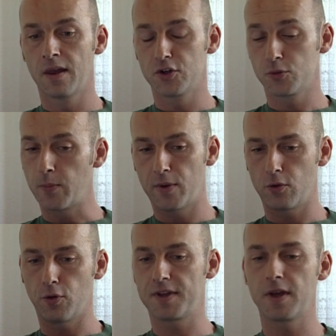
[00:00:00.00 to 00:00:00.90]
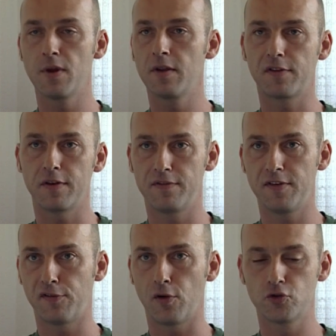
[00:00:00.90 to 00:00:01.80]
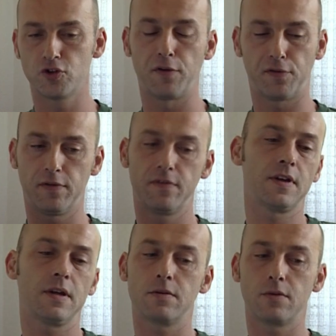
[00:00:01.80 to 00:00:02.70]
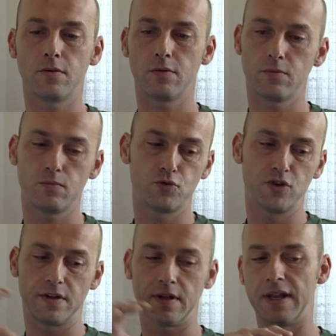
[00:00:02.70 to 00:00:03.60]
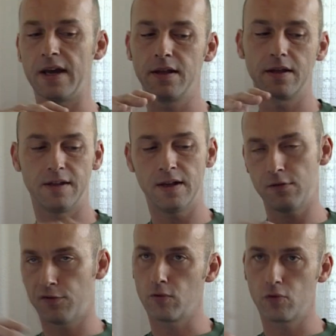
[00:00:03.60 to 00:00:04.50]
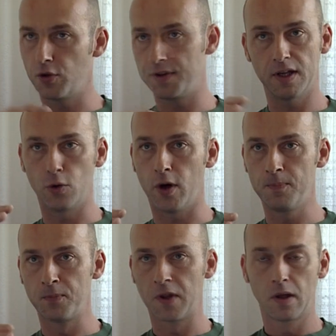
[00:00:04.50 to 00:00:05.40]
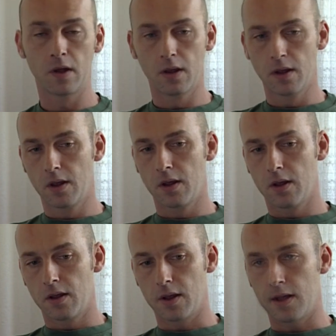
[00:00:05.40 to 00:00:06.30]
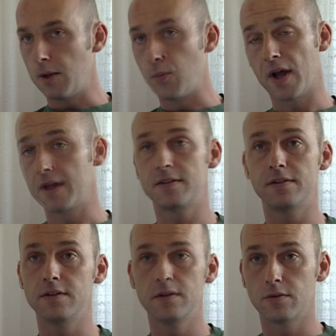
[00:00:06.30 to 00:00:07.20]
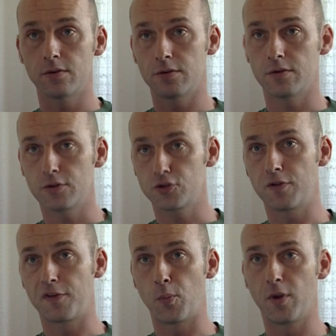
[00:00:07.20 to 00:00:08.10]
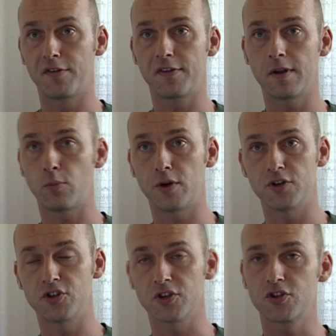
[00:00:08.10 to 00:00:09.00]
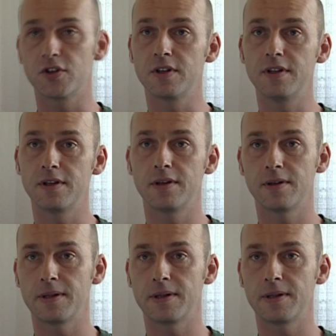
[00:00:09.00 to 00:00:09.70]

Je m'appelle encore très bien de cette vision, je la suivais, euh, j'étais en arrière d'elle, sur le côté droit. elle est partie, je ne sais pas, c'était pour aller chercher des,